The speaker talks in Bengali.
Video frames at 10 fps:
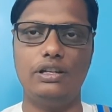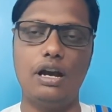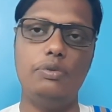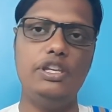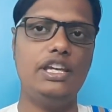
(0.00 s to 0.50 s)

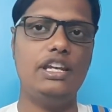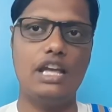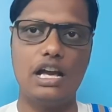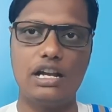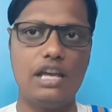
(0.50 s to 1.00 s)
গাভীকে
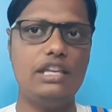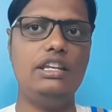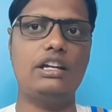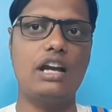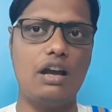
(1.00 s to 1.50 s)
না
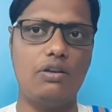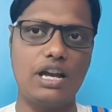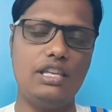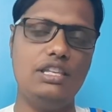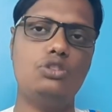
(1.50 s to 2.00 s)
খাইলে
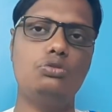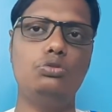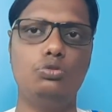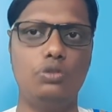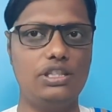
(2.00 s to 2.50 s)
খাইয়ে
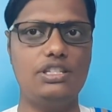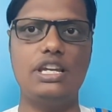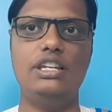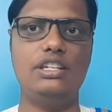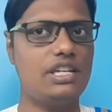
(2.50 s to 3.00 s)
শুধু দোয়াতে
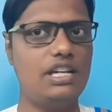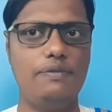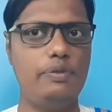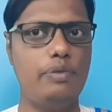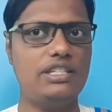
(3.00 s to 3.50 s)
চাইলে সেই
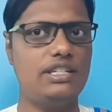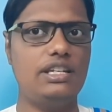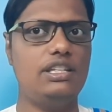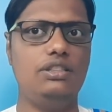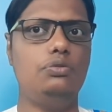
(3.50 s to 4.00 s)
গাভী বাঁচে
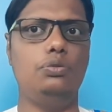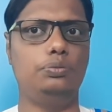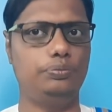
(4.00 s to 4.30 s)
না কিন্তু